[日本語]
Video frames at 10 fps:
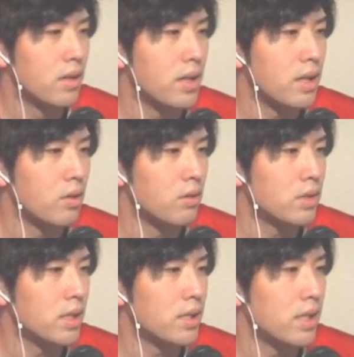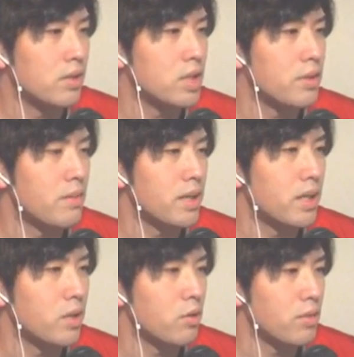えー、433の一番真ん
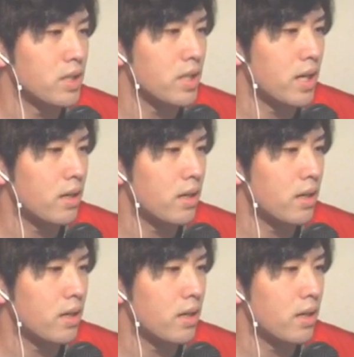中に置きました。